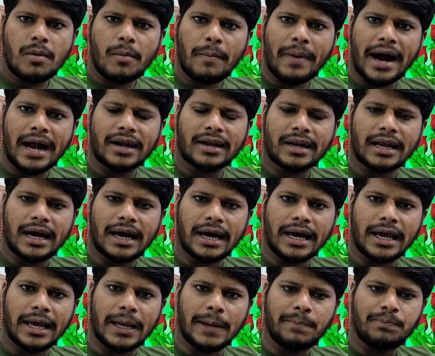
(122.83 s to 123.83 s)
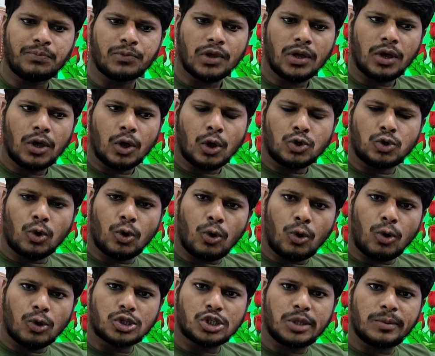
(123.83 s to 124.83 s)
में बांट रहा है जो
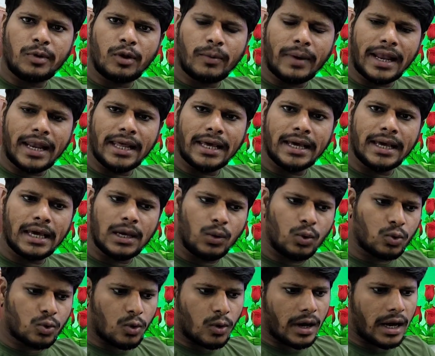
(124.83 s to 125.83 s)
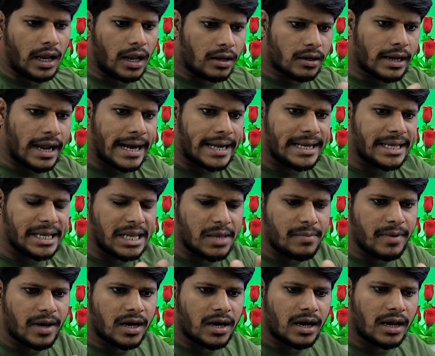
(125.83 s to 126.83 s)
लो सिविल वाले हैं उनको अलग कैटेगरी
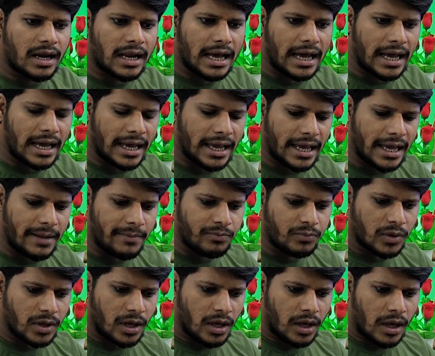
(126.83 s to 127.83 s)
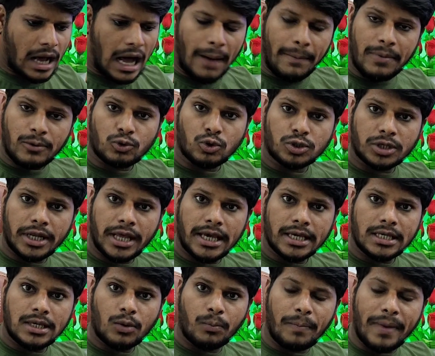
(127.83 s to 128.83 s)
में कर रहा है आप सोच रहे हैं
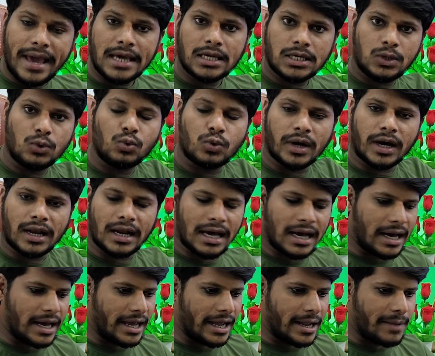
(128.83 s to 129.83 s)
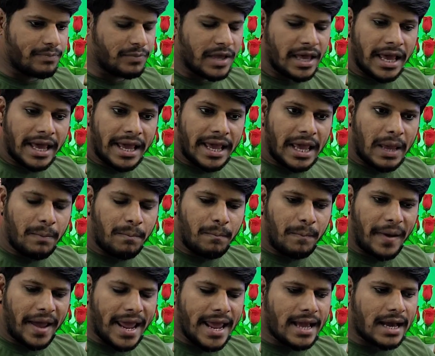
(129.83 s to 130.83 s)
कि बैंक क्यों कर रहा है ये
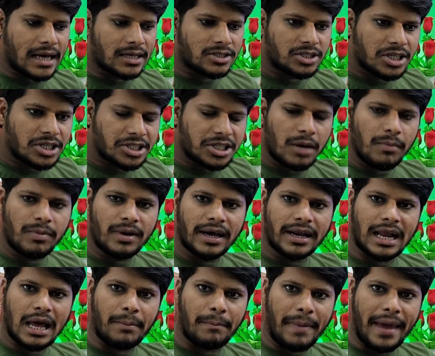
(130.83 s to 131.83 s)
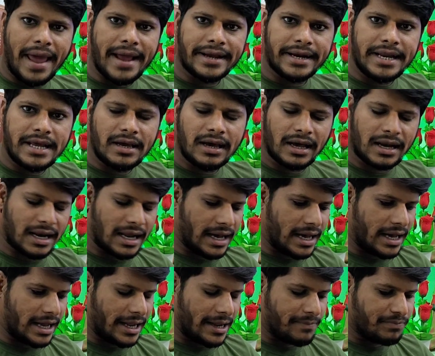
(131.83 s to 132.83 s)
बैंक का सिस्टम कर रहा है बैंक नहीं कर रहा
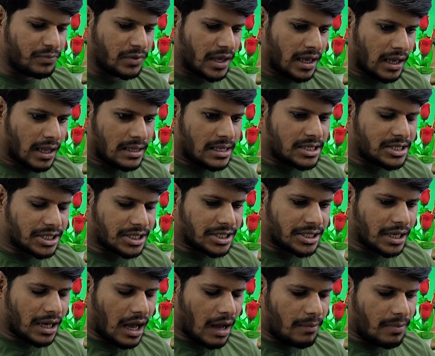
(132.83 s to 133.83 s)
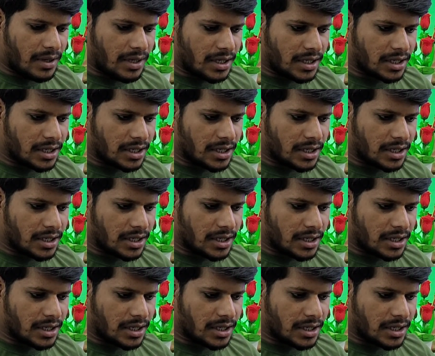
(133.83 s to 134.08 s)
है जैसे कि अब